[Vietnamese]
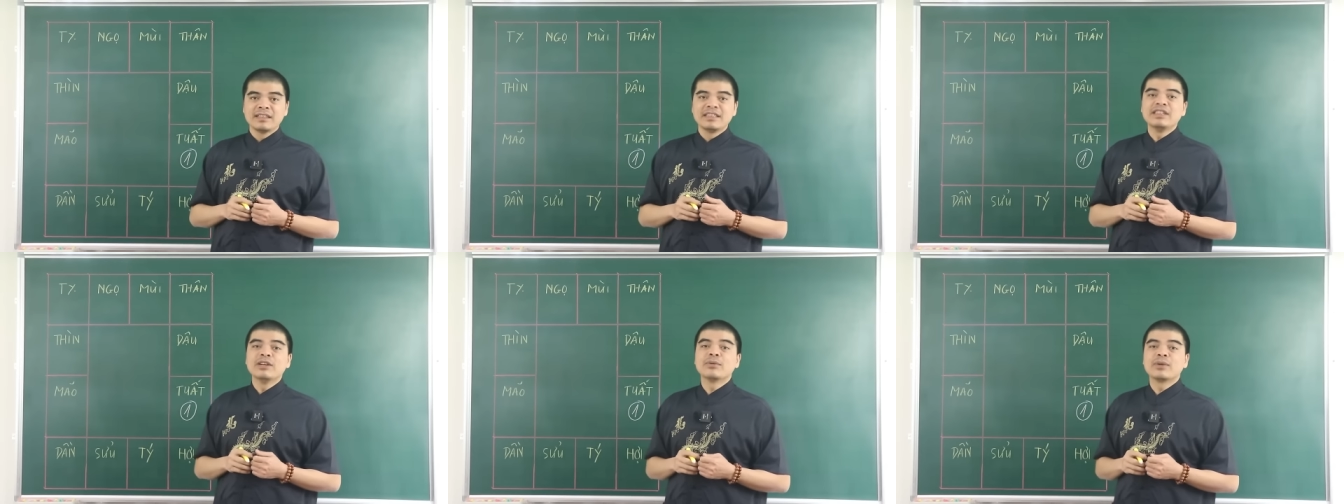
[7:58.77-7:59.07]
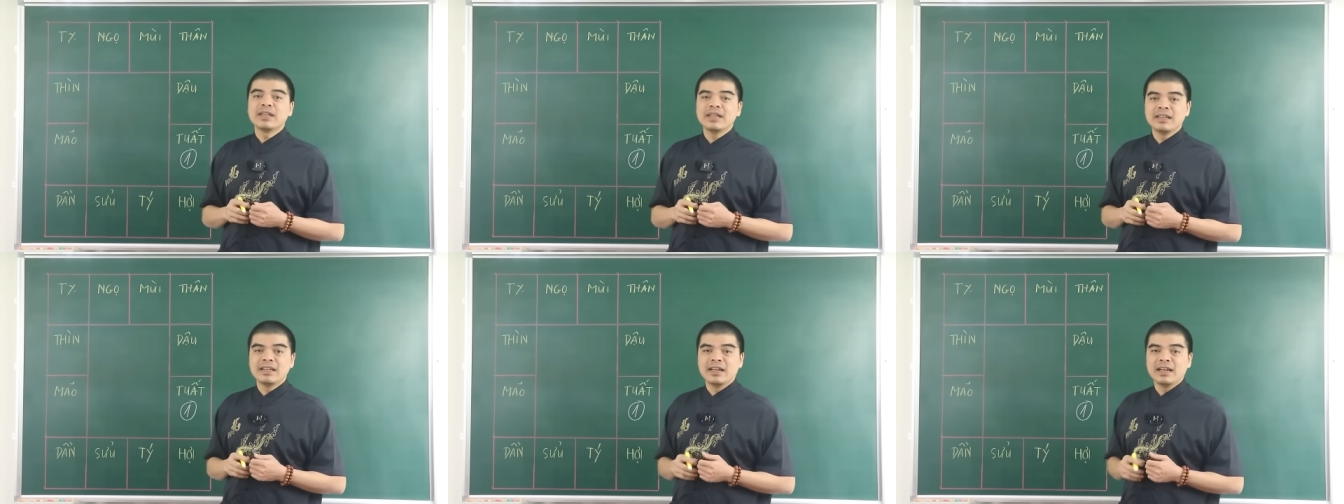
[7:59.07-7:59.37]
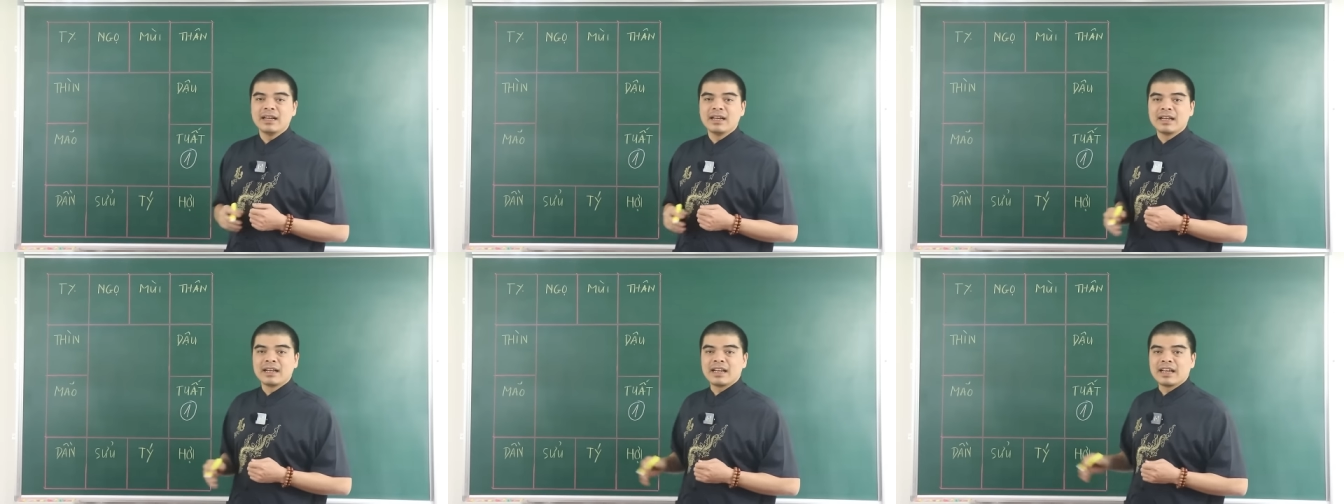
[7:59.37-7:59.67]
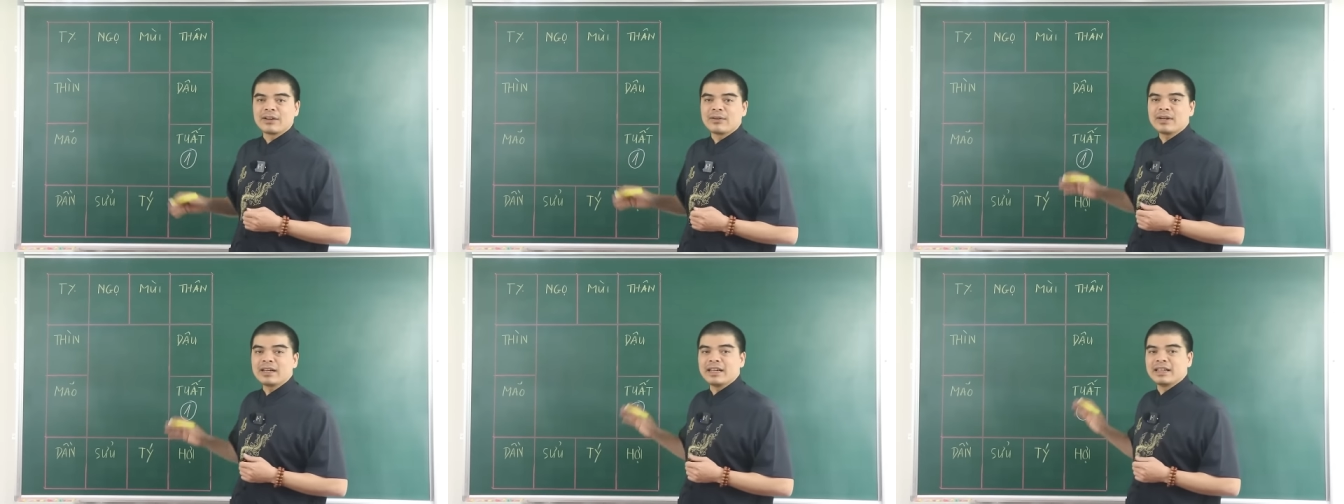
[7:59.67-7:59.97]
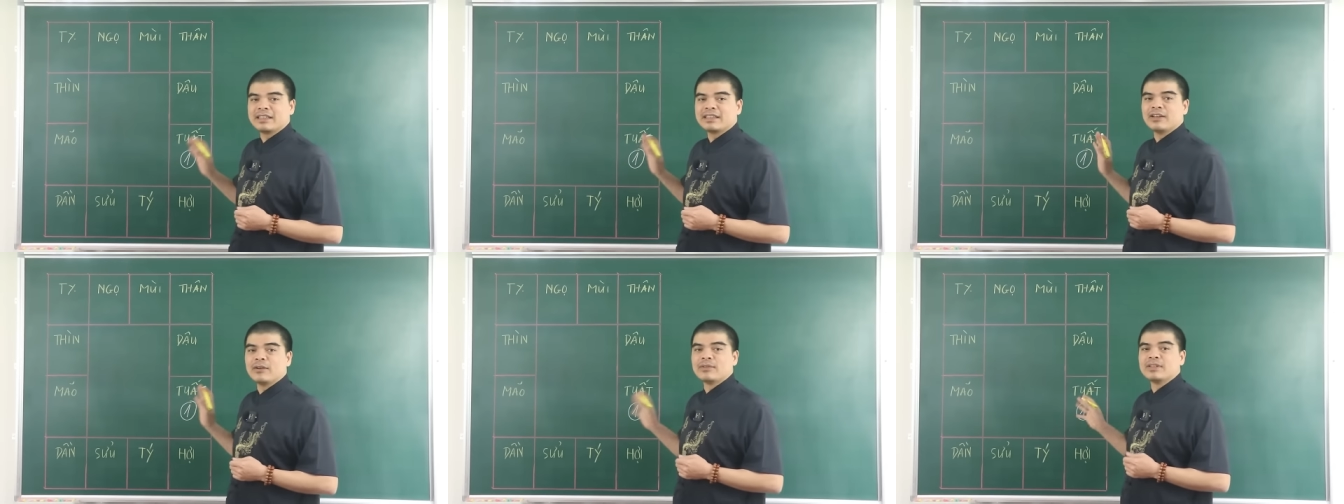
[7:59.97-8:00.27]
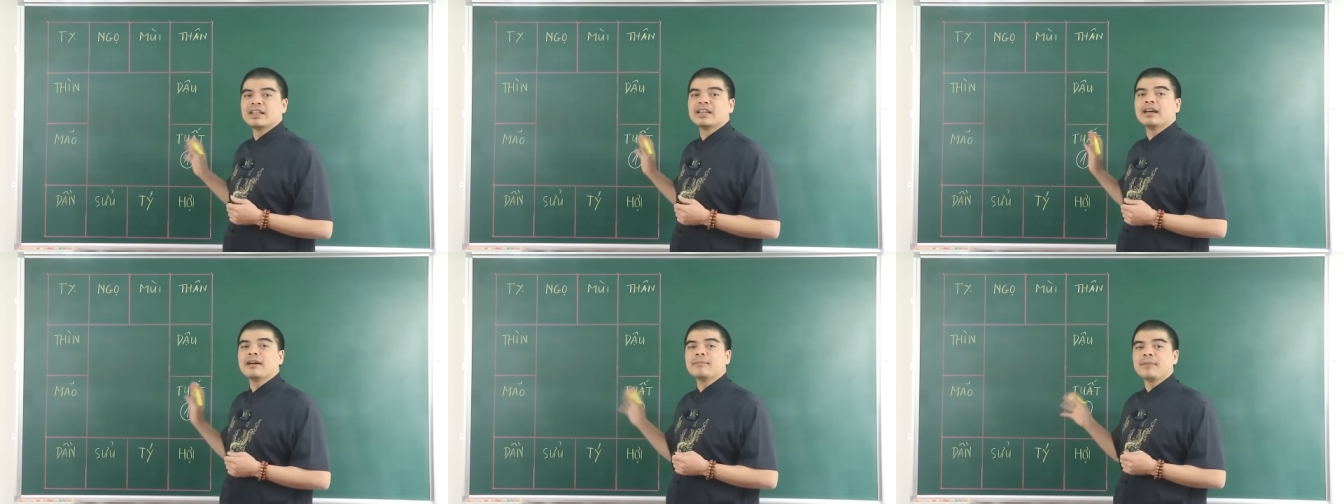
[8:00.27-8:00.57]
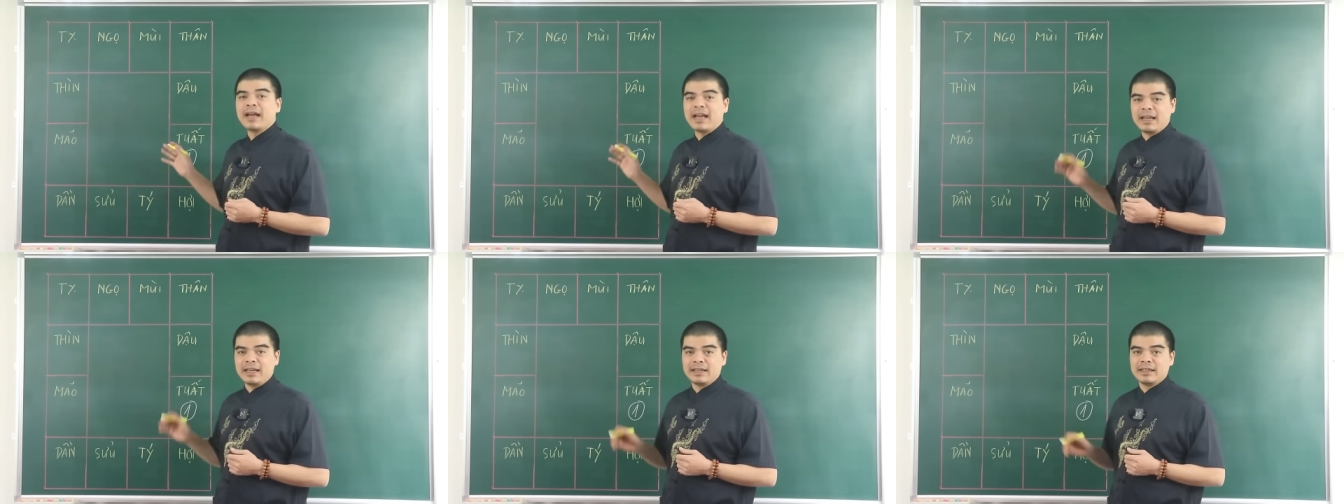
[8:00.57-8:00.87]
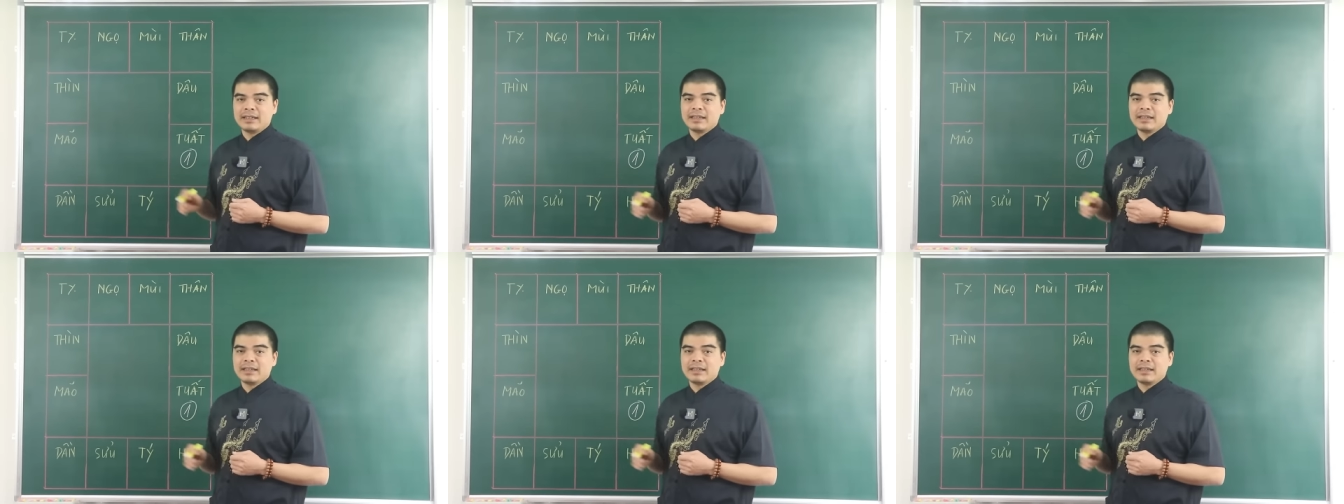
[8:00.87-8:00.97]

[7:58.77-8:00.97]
Nhiều khi ấy, lại có kẻ tiểu nhân hãm hại,